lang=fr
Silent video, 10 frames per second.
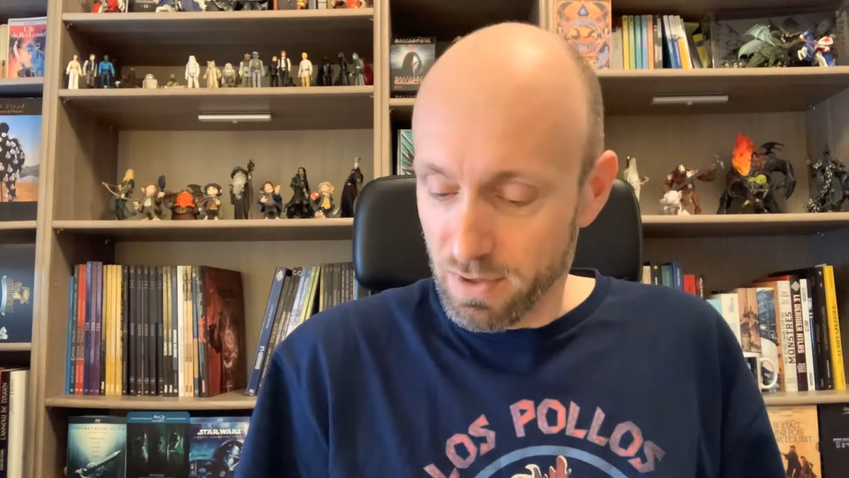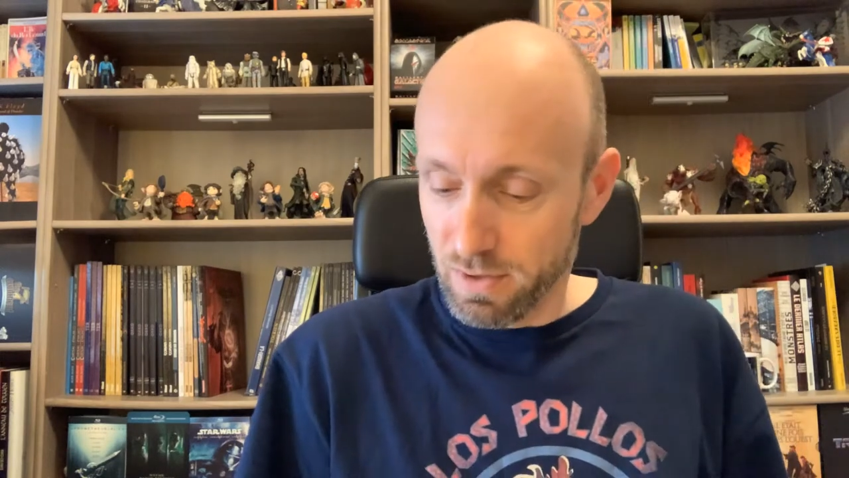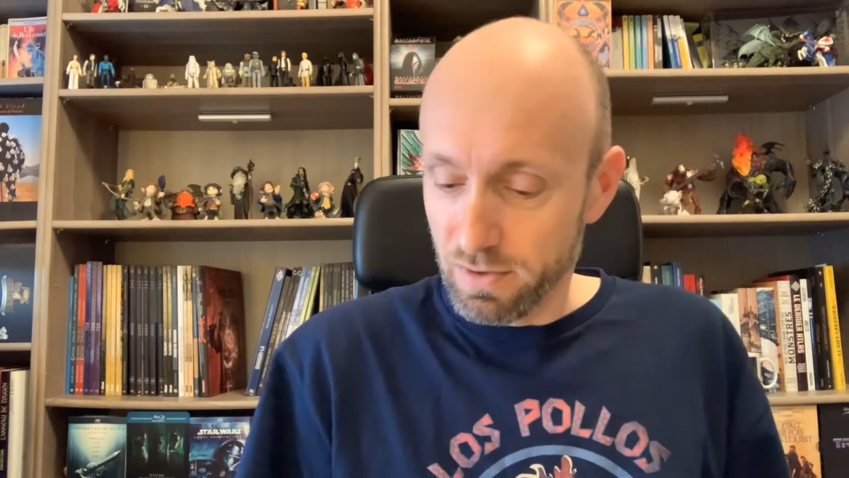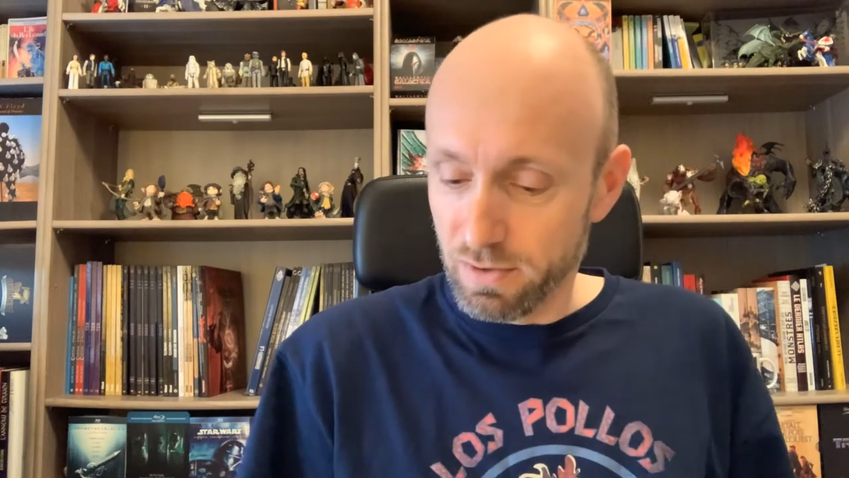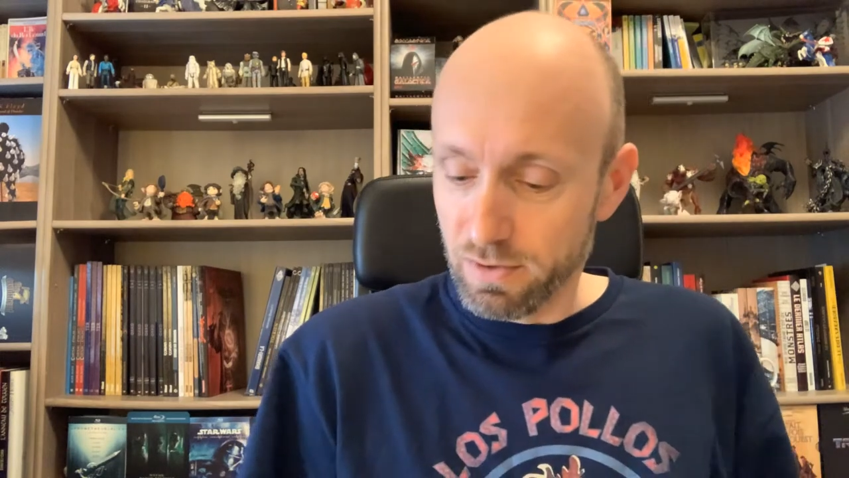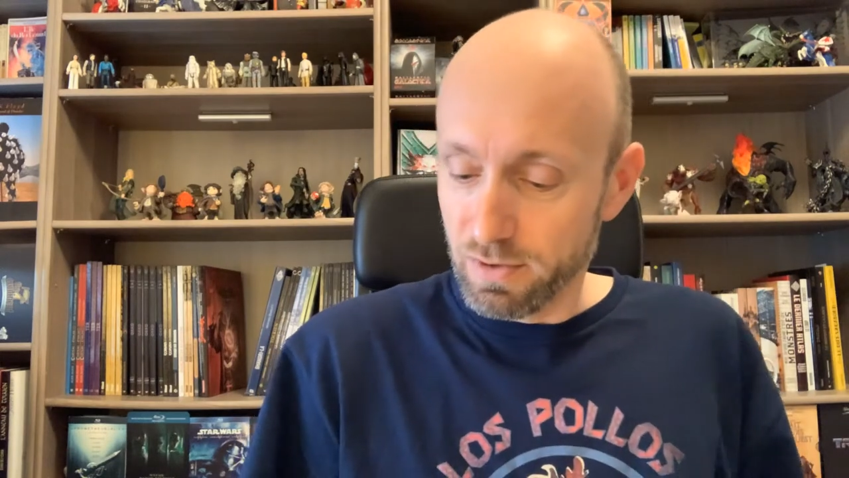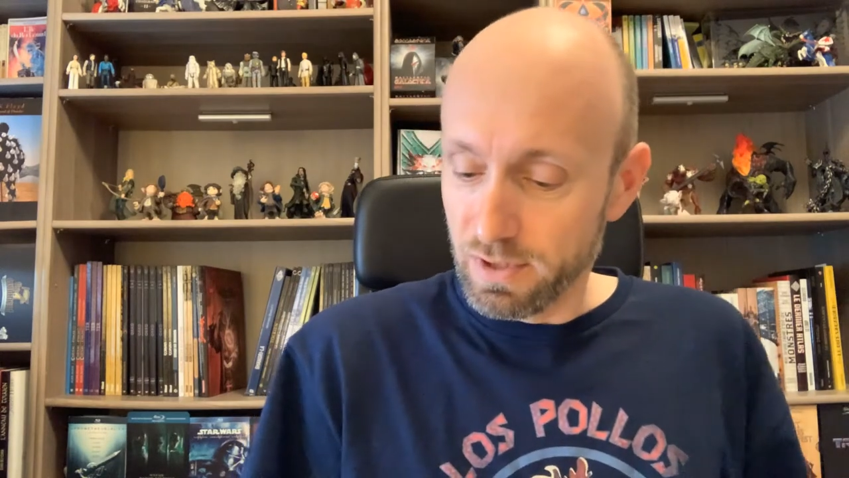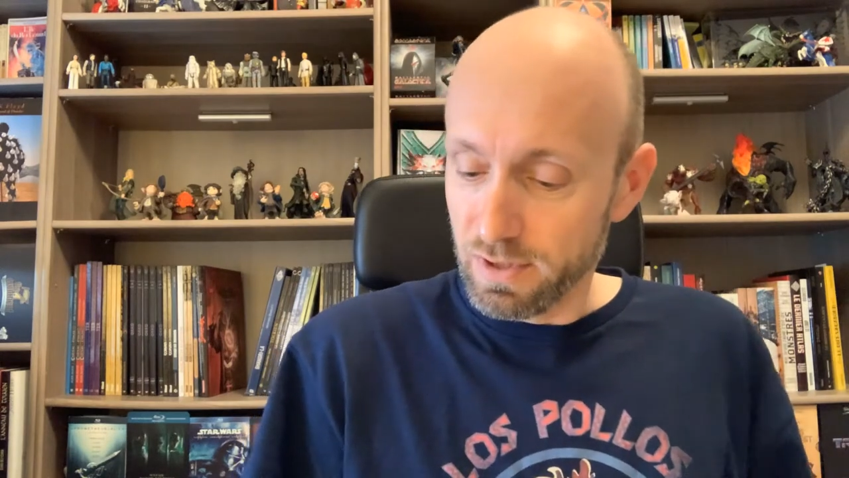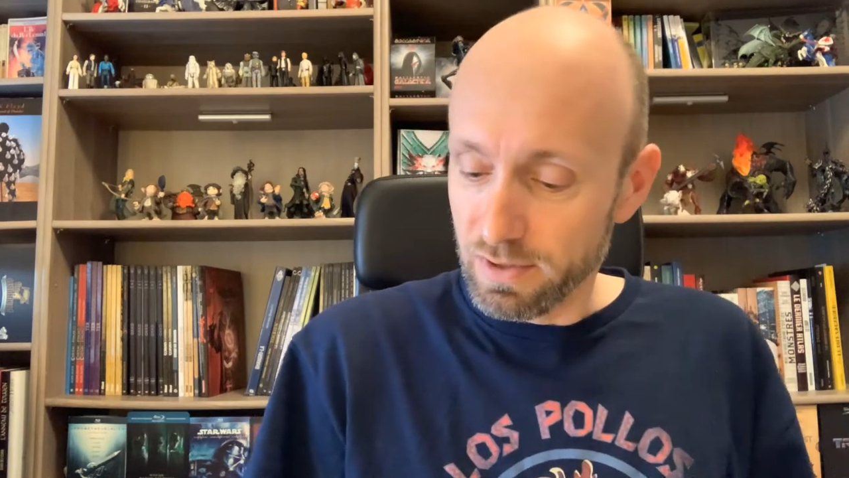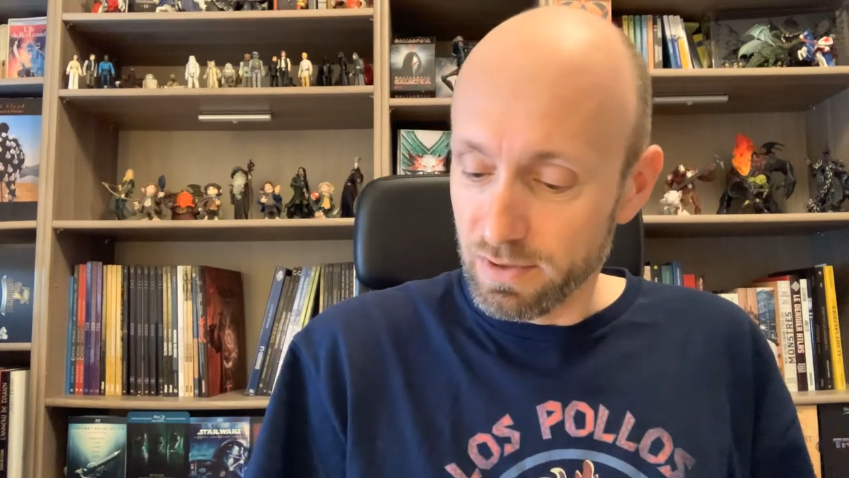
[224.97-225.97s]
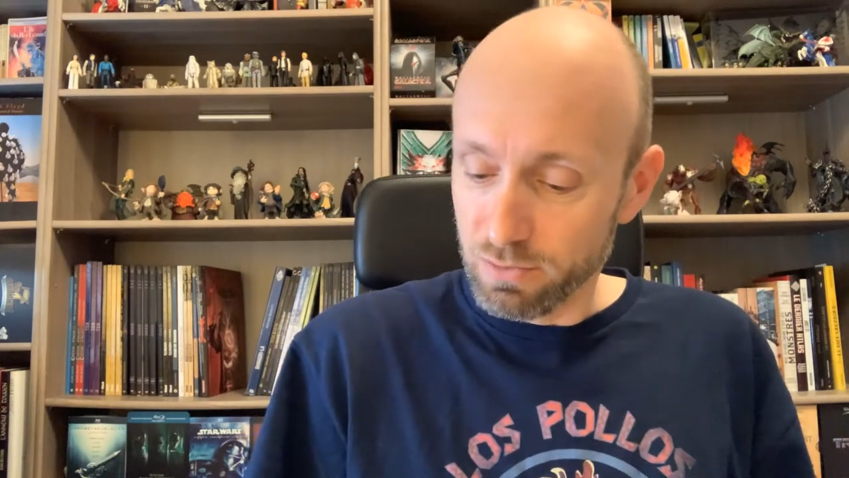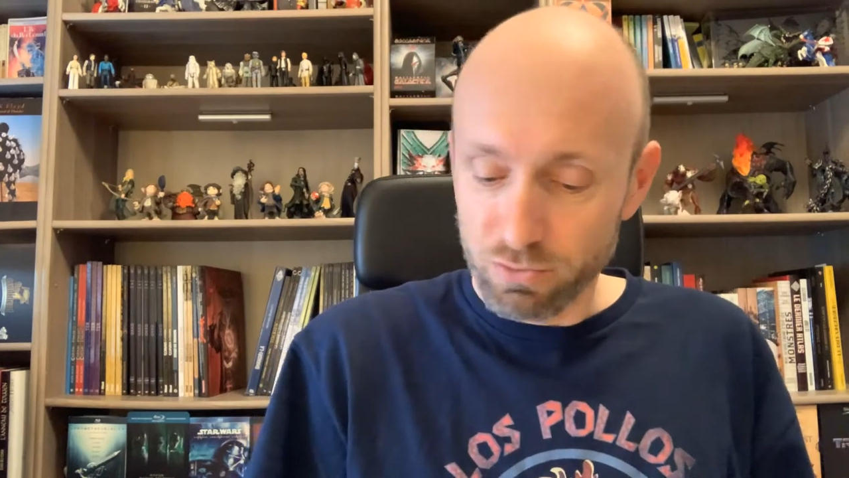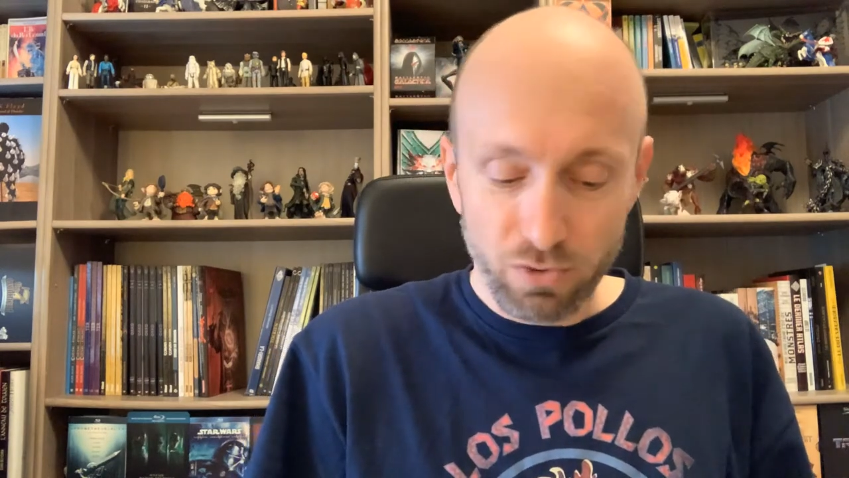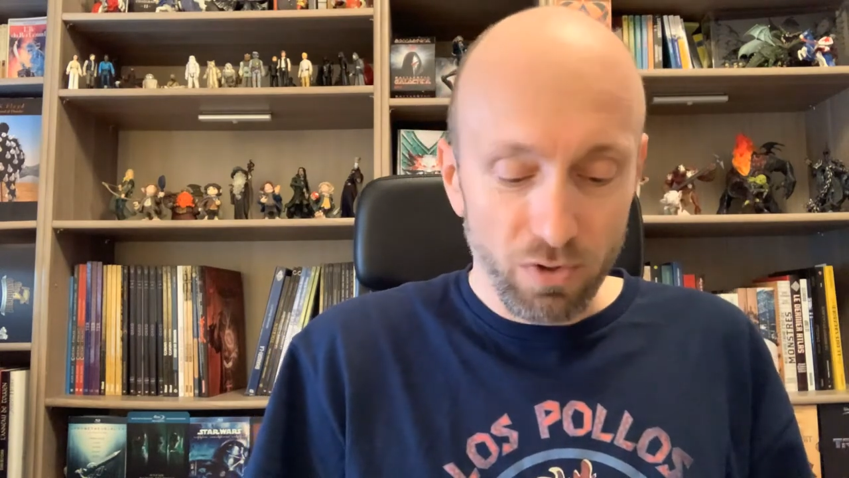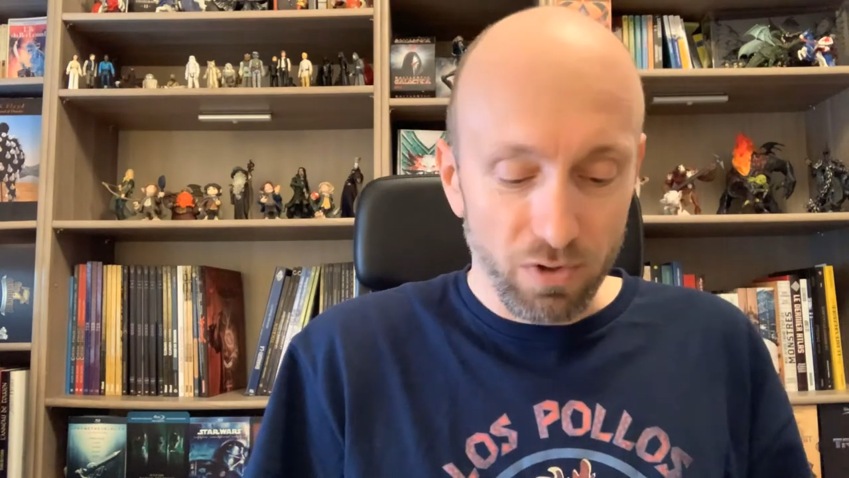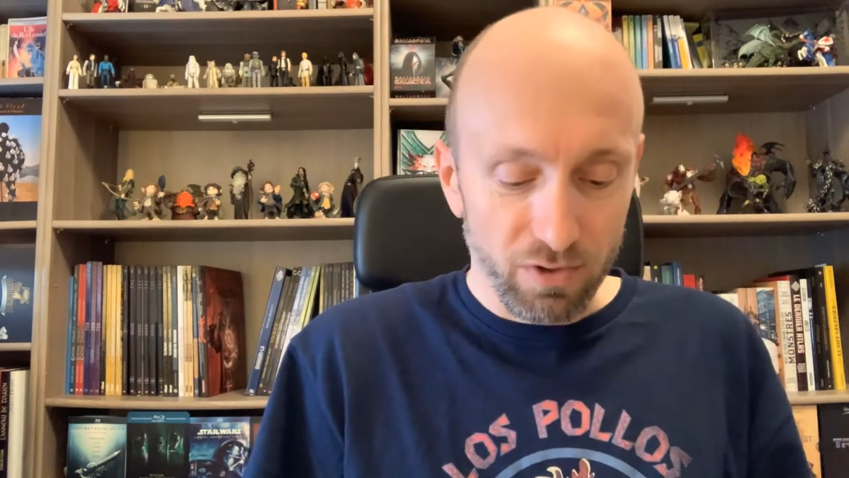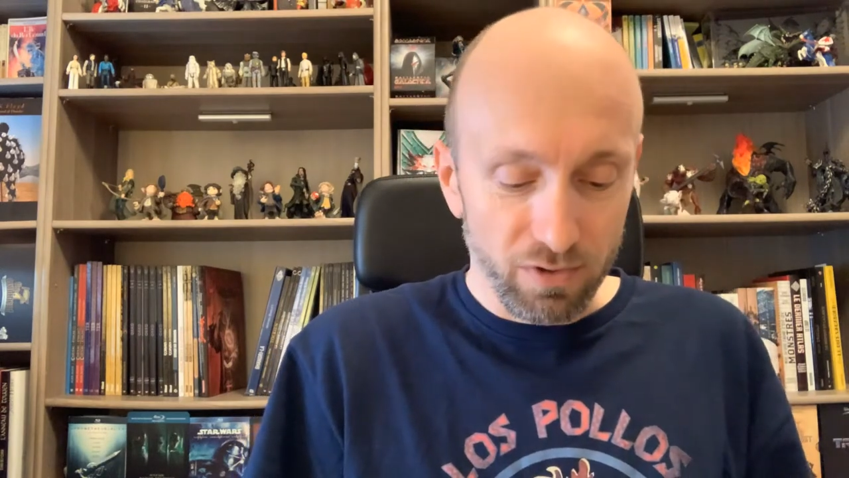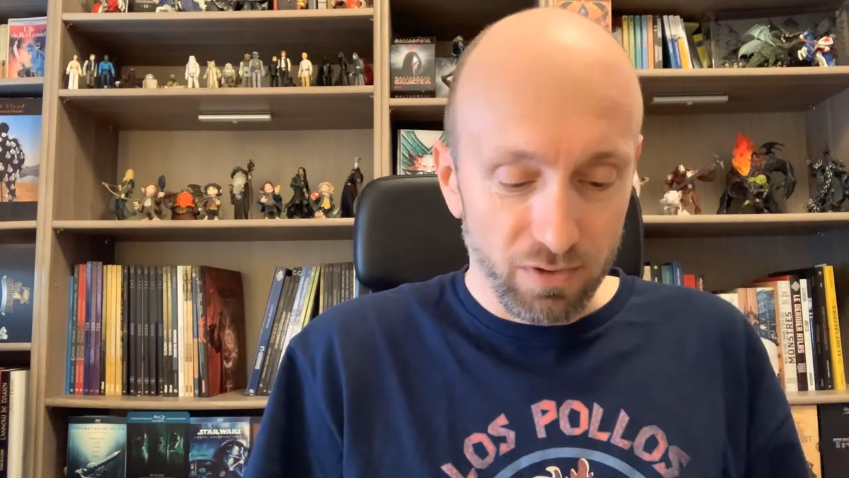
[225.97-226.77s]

euh, un auteur